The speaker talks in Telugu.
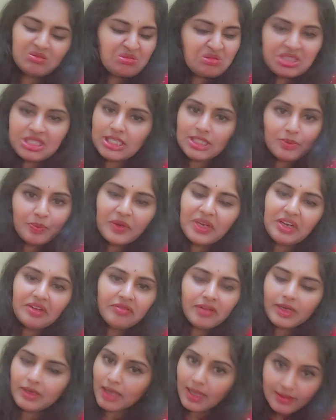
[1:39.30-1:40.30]
చచ్చిపోయాడు
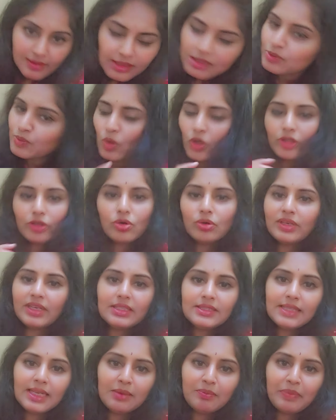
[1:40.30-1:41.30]
వాడు ఆన్ ద స్పాట్
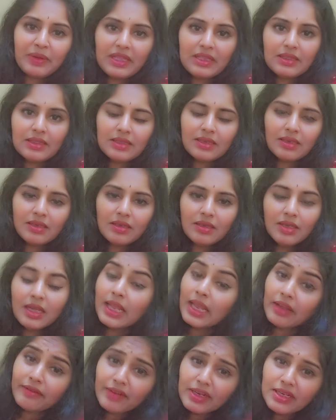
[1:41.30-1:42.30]
కొట్టేసి వెళ్ళిపోయింది
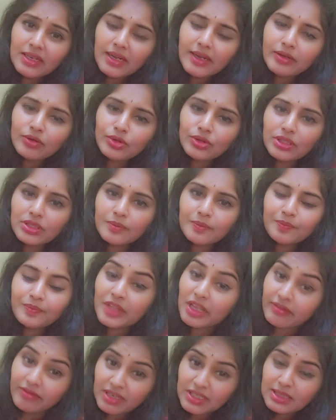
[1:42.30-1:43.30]
ఎవరిని అడుగుతాం
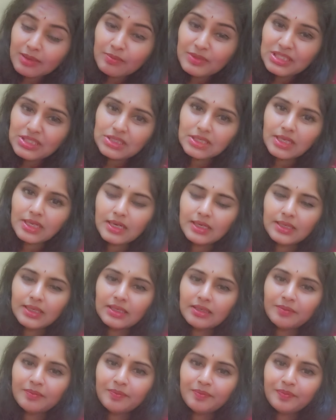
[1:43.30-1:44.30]
ఎవరిది మిస్టేక్
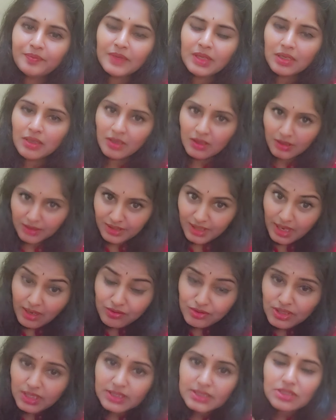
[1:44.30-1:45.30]
అంటాం డ్రైవ్
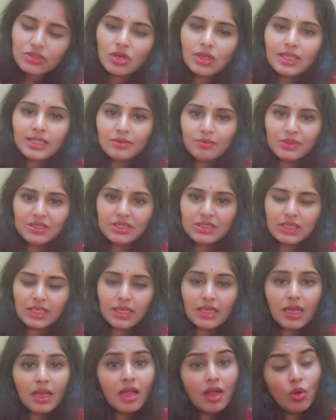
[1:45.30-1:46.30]
చేసిన వాళ్ళది
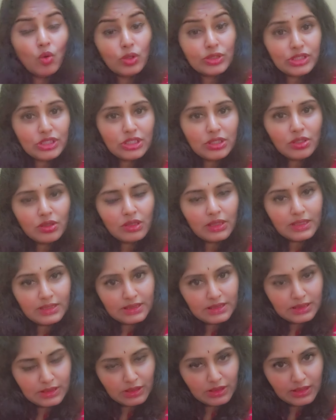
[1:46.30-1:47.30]
మిస్టేకా వచ్చి
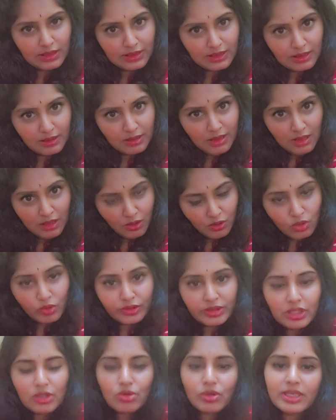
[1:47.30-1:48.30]

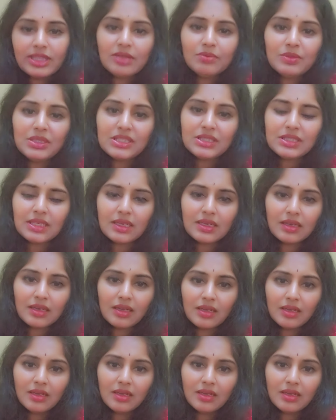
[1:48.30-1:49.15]
గొద్దినోడిది మిస్టేకా